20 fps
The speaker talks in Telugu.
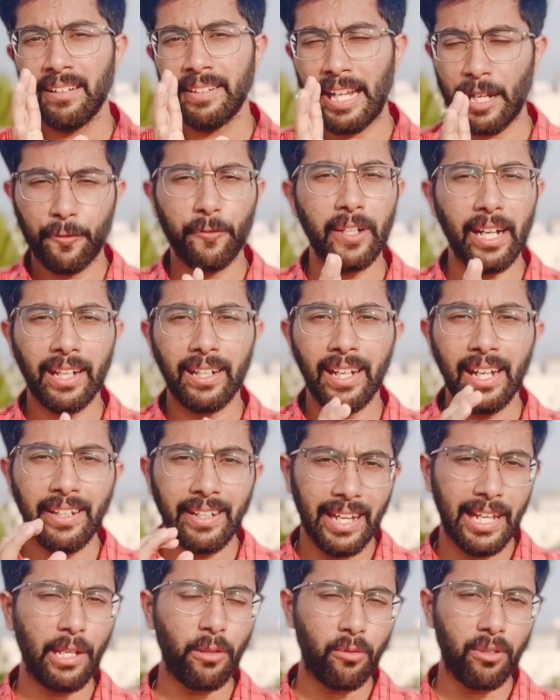డెఫినెట్లీ
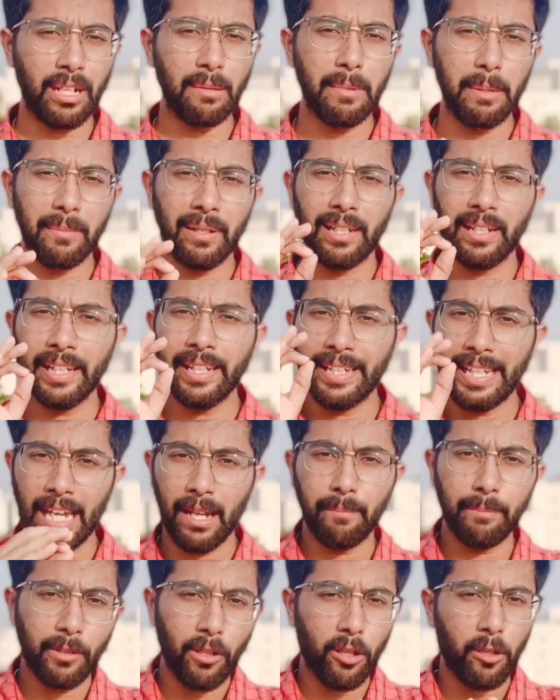నేను కూడా మిమ్మల్ని
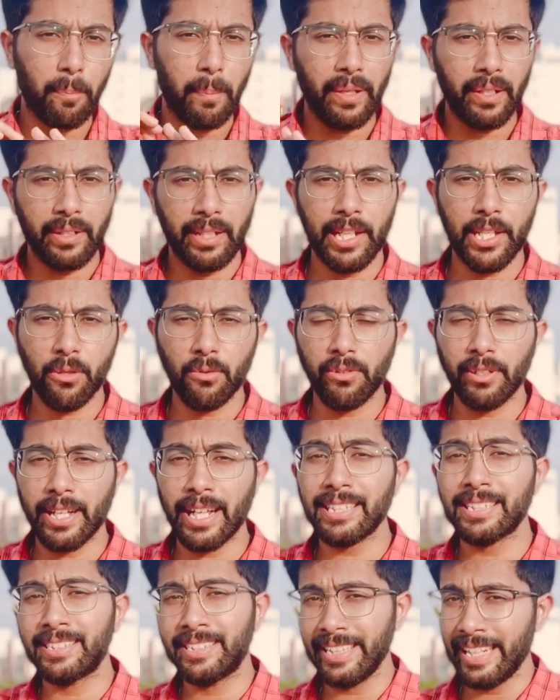గేమ్ డెవలప్మెంట్ నేర్చుకుంటే
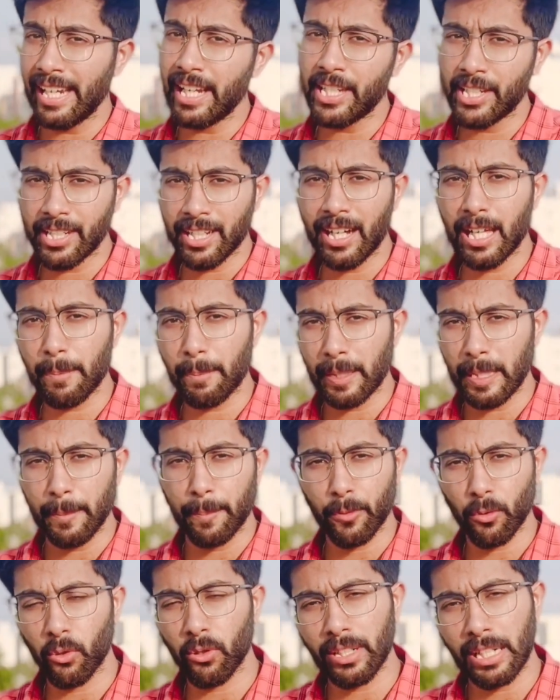సి షార్ప్ అనే
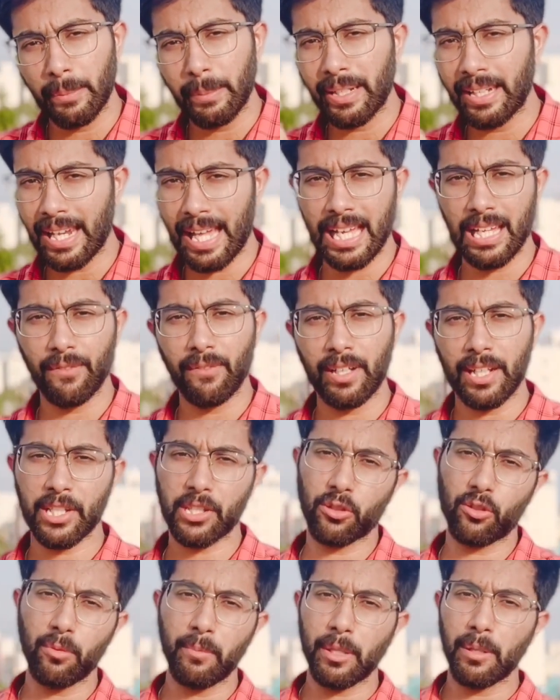ప్రోగ్రామింగ్
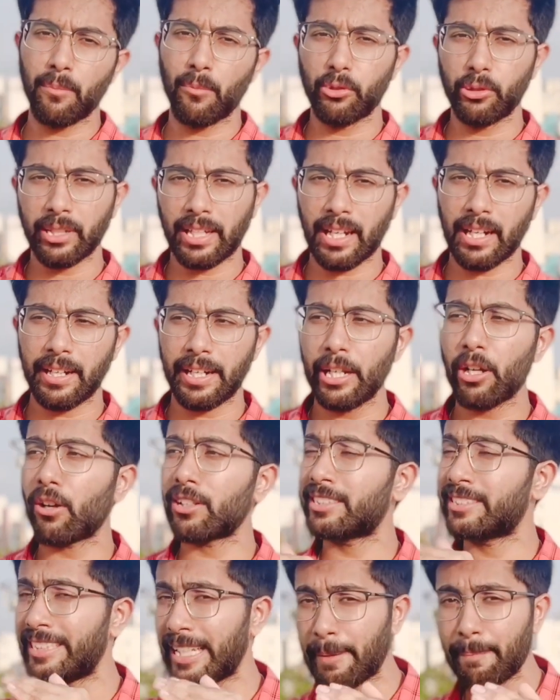లాంగ్వేజ్తో మీరు ముందుకెళ్ళండి ఆ
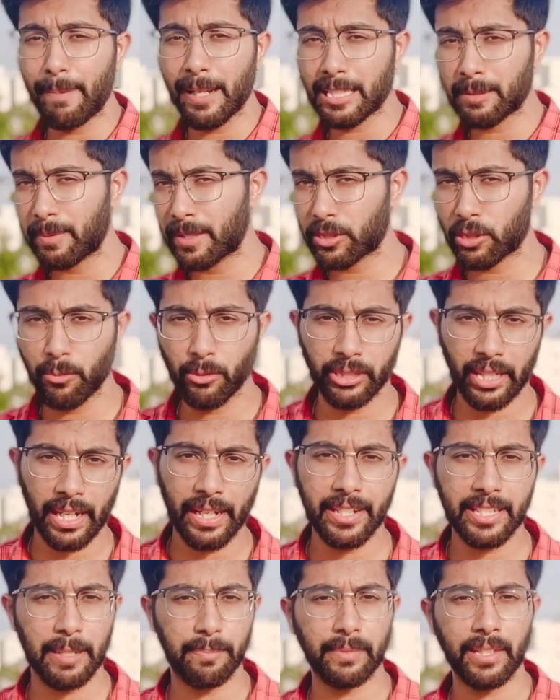సి ప్లస్ ప్లస్తో
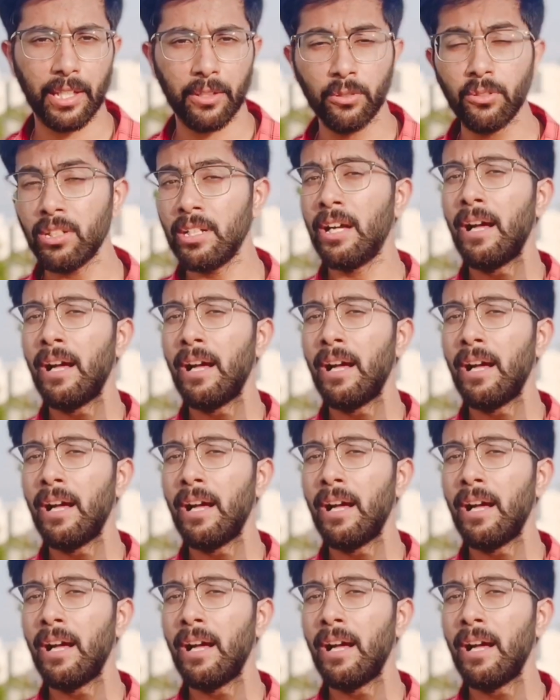ముందుకెళ్ళని చెప్తాను